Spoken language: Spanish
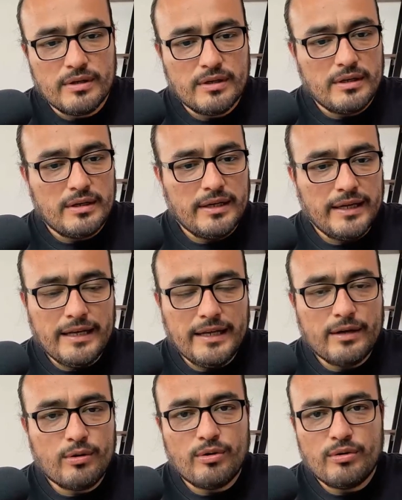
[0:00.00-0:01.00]
el
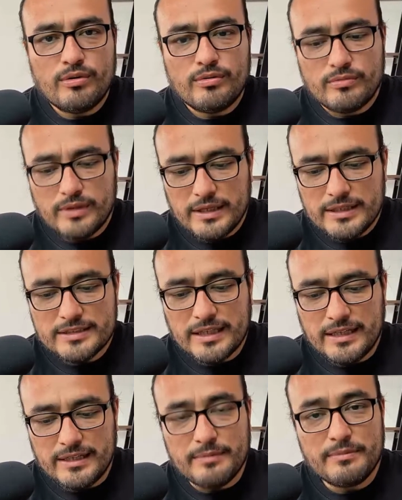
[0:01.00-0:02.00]
ego es el
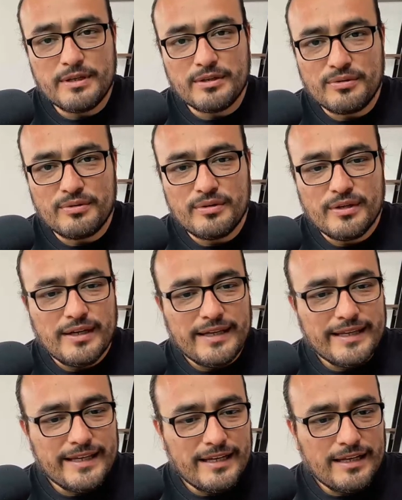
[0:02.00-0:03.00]
enemigo, ¿no?
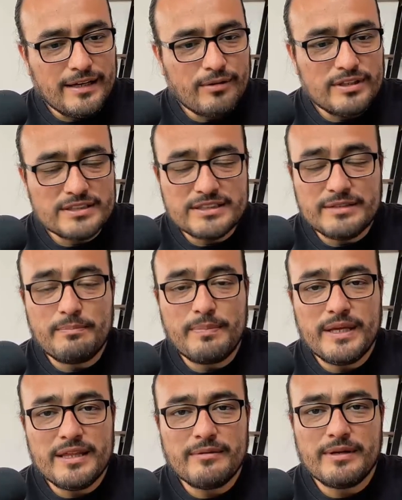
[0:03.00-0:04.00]
Y el ego les
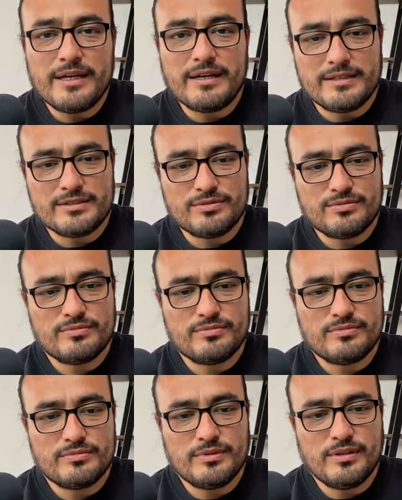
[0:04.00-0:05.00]
impide ver eso.
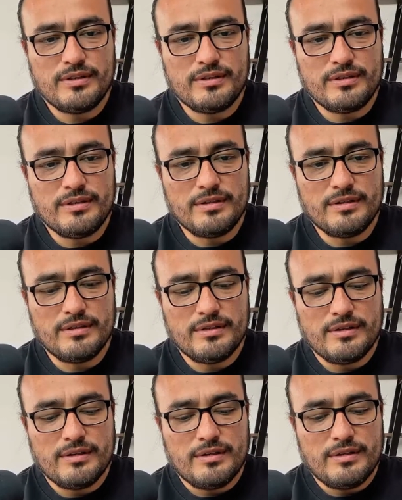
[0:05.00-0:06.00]
Eh,
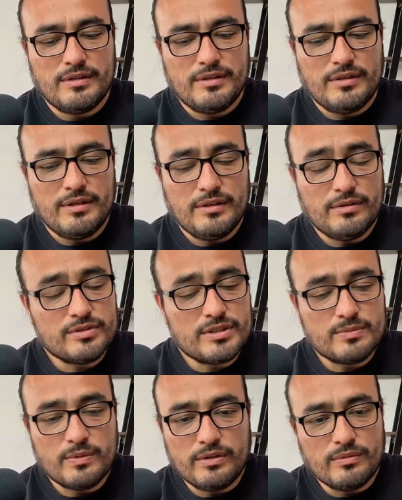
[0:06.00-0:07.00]
entonces,
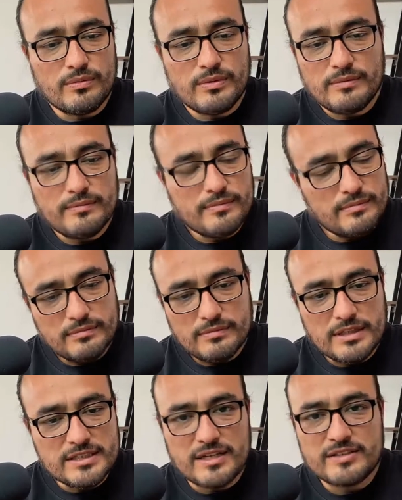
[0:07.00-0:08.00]
bueno,
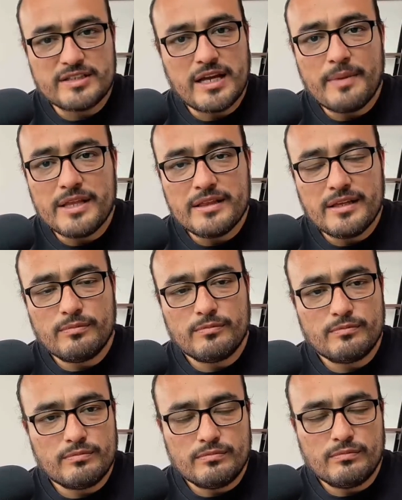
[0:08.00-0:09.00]
desgraciadamente mm,
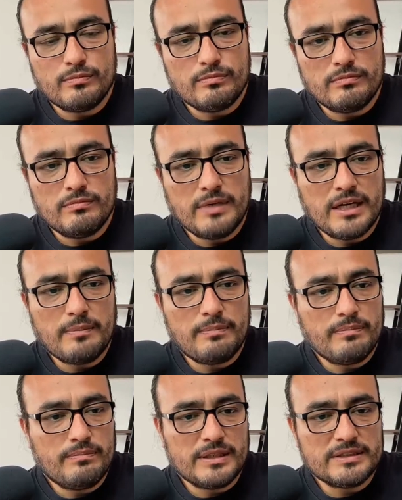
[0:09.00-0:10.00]
mm, van a
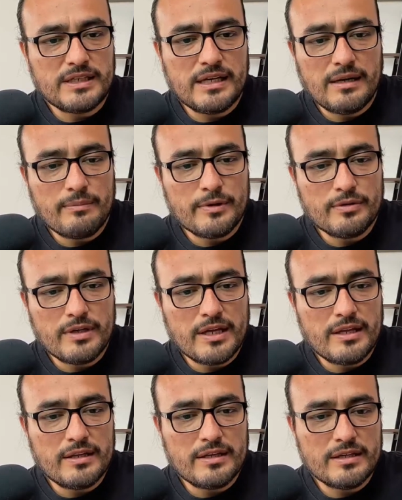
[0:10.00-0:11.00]
pasar la mayoría
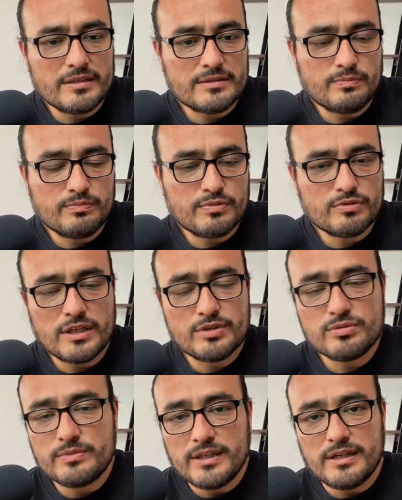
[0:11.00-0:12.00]
de ellas pues, toda su
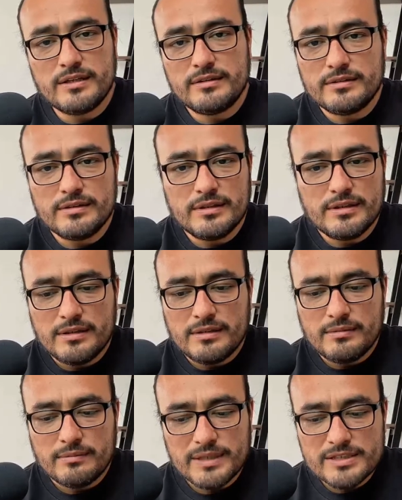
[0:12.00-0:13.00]
vida
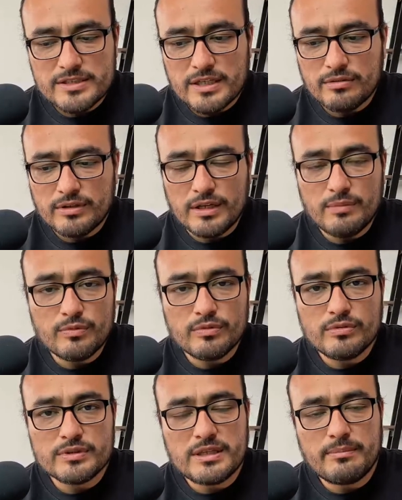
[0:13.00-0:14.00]
pensando que el mundo
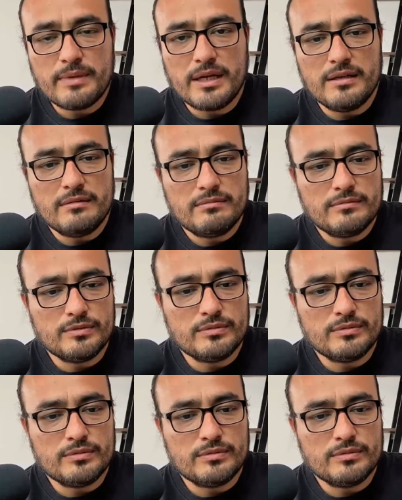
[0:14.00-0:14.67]
está mal, ¿no?